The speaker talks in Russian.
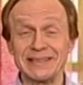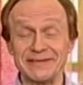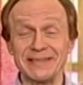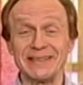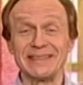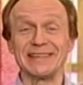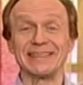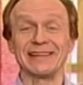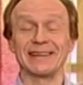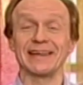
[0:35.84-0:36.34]

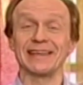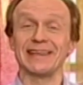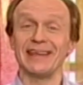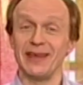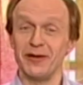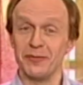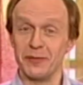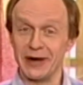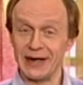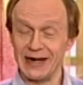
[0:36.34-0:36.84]
Здравствуйте,
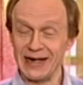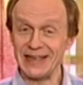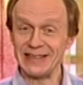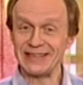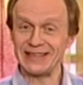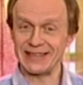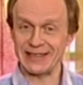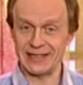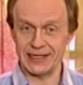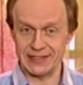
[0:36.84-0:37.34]
дорогие
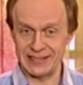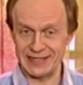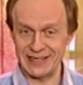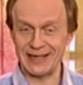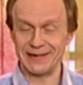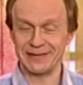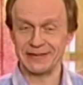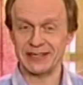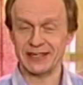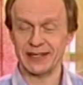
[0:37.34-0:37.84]
мальчики и
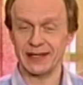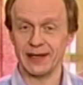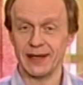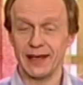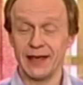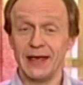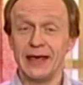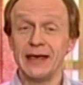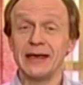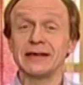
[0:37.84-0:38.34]
девочки.
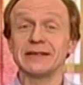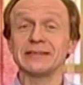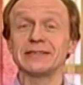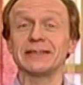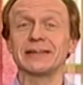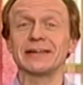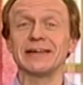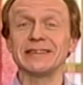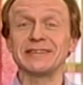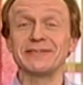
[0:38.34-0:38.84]

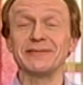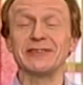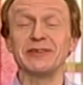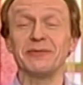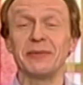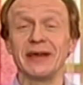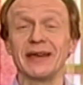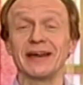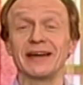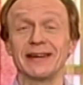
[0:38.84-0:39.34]
Здравствуйте,
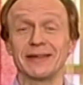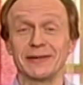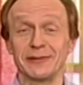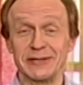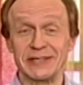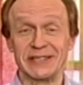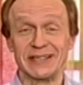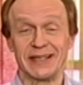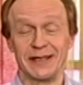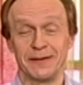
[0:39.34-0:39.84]
мои
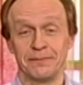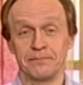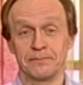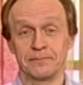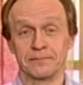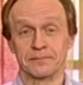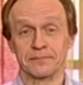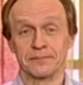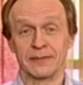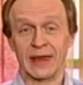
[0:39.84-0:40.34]
хорошие.
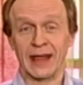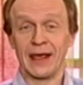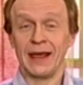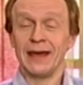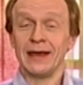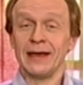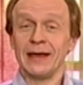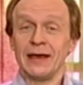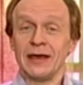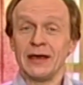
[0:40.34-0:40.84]

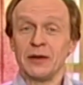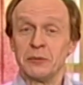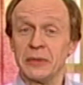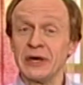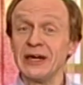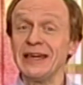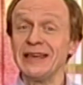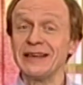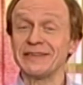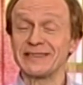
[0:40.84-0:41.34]

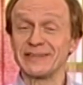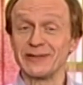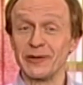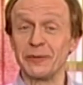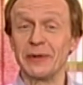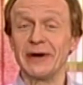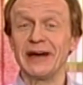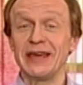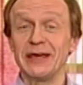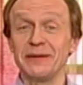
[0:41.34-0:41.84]
Мы
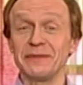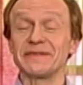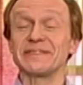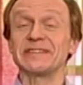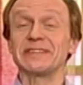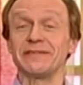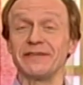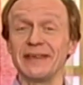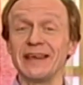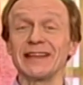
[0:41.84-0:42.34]
вступаем в
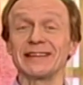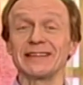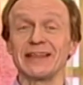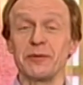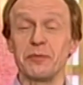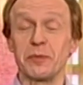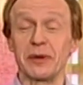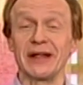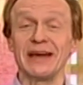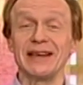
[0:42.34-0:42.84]
светлый
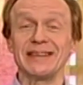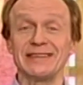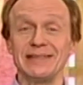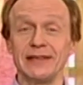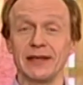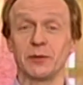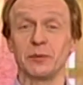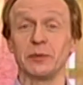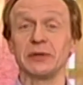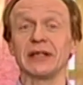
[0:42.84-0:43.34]

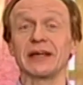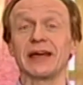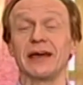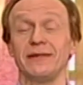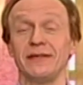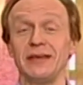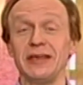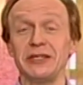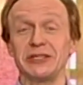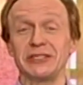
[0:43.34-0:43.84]
праздник
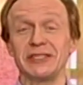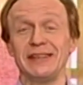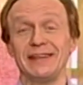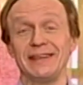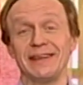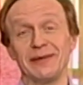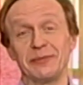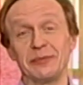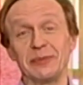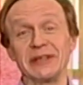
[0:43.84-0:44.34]

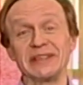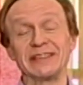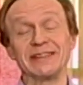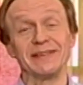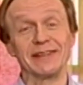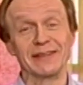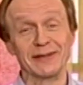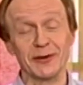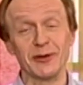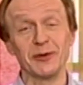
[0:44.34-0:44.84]
Благовещения
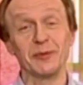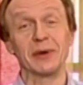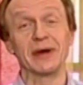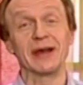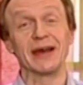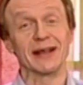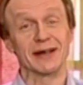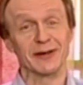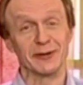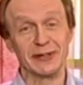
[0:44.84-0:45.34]
Пресвятой
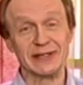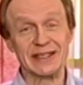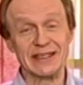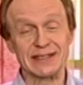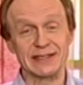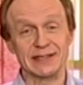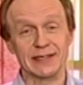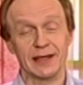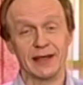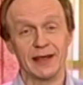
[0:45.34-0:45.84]

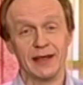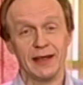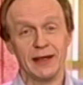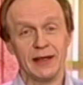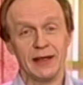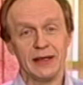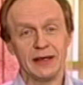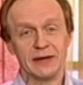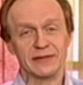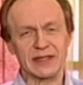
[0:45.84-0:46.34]
Богородицы.
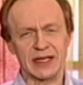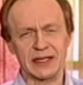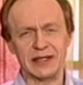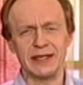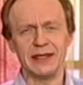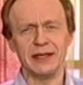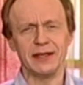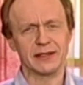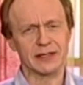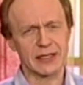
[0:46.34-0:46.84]
В
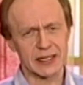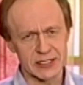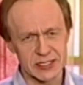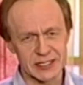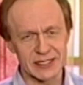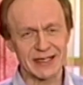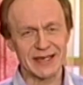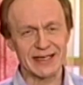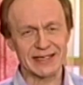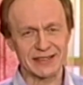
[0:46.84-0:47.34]
такие
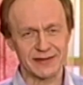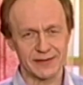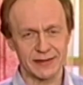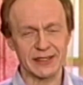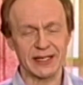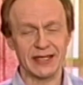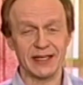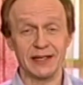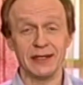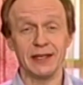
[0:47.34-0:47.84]

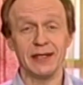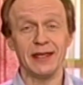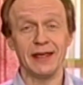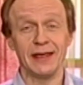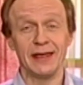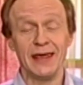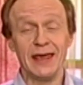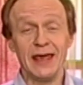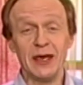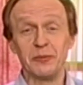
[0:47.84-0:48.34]
торжественные
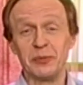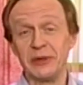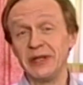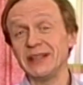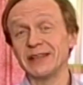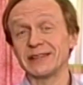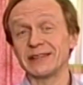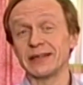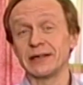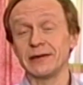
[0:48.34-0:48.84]
дни
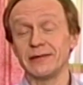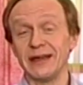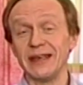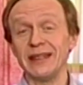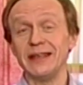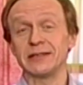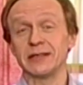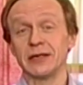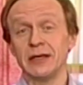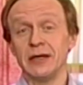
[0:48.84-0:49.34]
принято
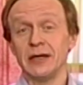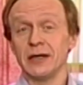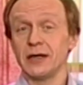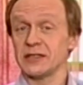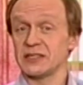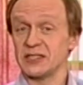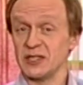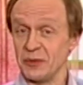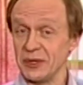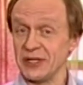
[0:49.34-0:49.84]
говорить о
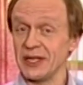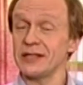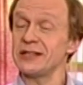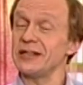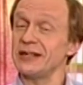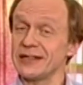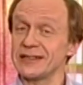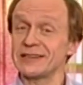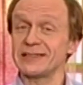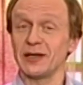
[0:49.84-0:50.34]

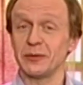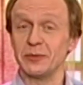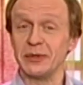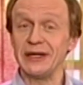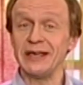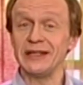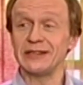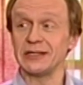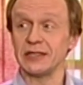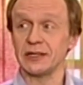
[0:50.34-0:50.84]
знаменательных
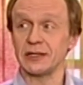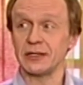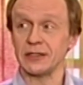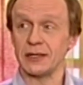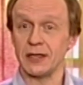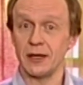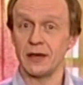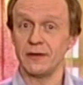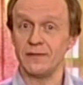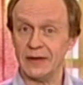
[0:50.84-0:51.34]
событиях
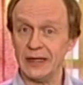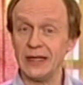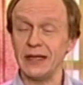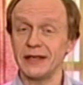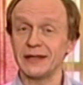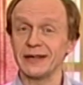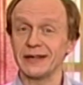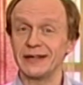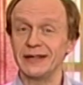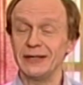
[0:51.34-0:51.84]
и о
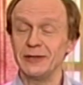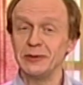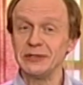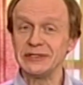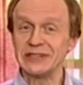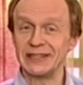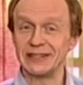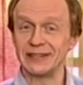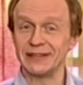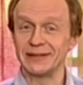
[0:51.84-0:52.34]
великих
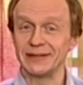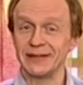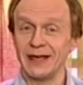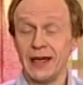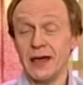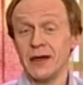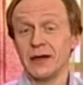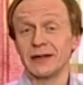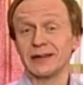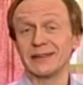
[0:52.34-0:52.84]
людях.
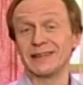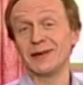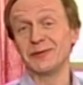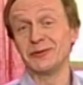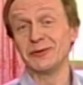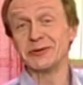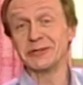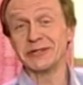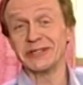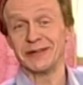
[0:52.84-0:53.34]
К
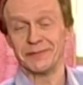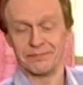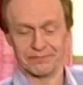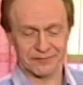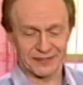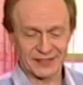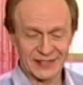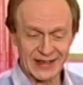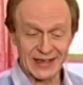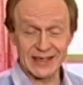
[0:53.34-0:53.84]
тому же
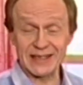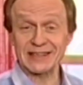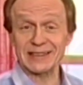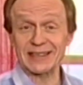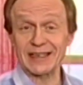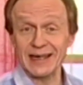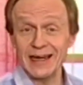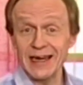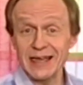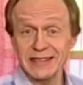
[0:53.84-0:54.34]

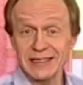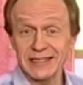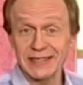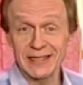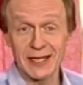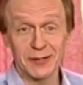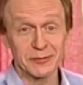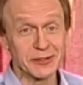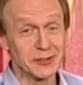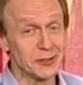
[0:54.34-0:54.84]
искать их
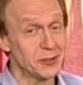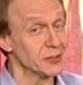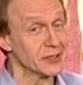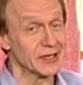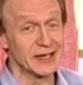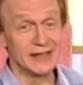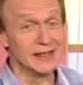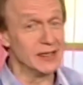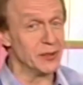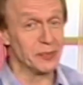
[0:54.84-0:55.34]
нам
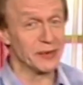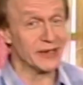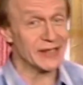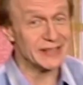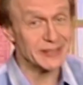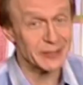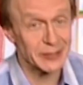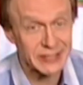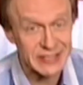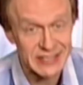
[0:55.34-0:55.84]
долго не
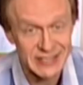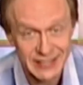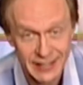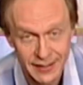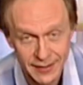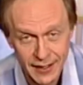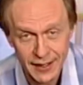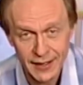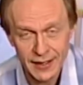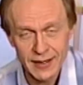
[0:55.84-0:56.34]
придется.
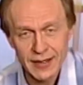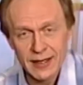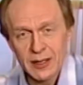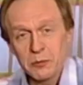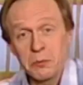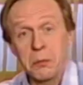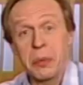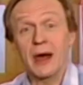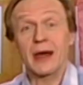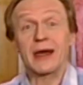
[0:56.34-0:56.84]

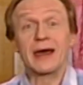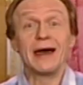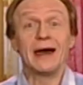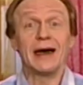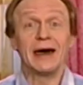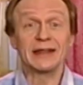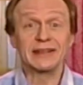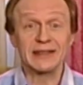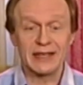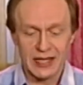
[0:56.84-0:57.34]

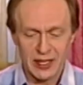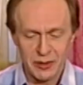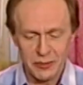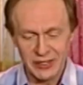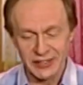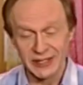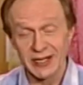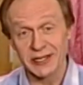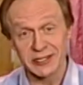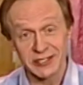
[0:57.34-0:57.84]
Богата ими
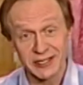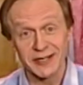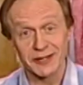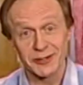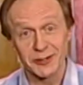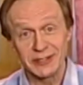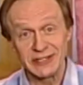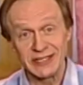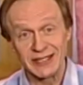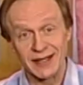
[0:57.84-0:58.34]
наша
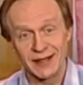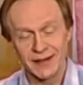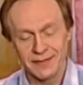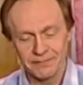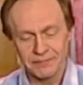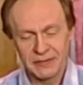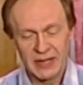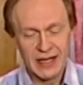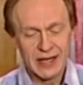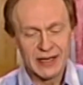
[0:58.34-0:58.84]
Родина.
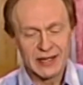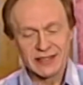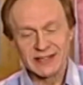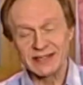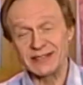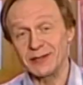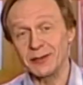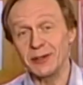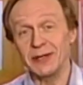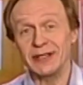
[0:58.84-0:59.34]

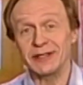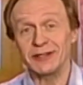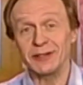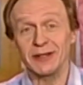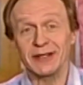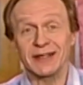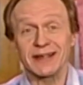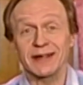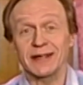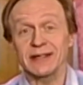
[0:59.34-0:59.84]
Стоит
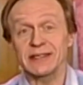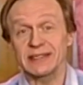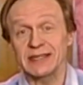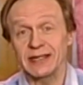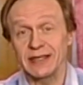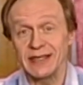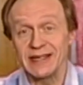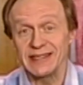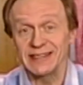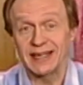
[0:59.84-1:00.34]
только
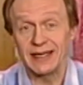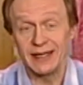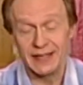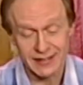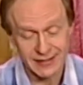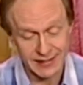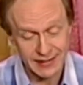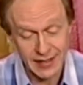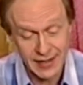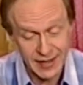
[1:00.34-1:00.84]
раскрыть
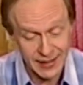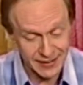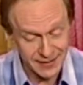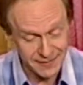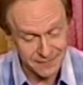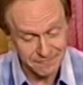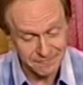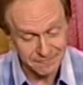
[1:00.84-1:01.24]
календарь,